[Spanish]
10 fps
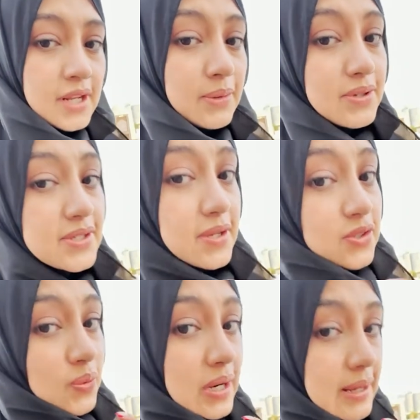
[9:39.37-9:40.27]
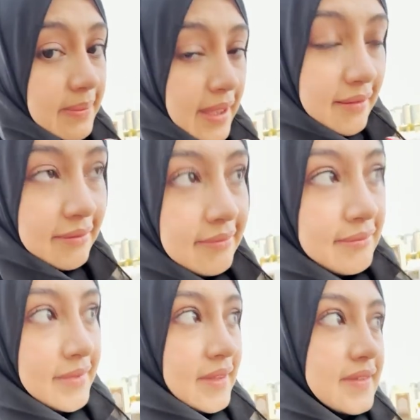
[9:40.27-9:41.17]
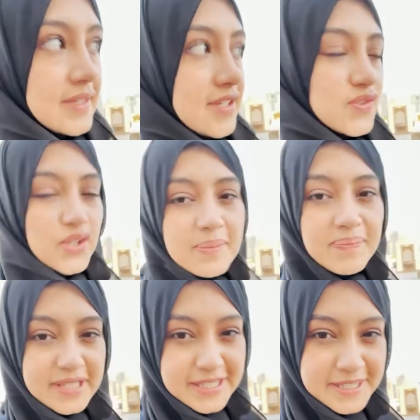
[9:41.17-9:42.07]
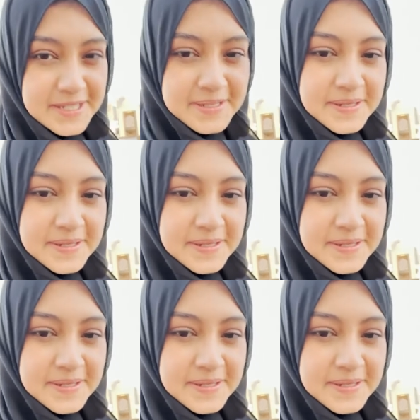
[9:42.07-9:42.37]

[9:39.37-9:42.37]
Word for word: Lo bueno es que esto huele bien, así que estoy en paz.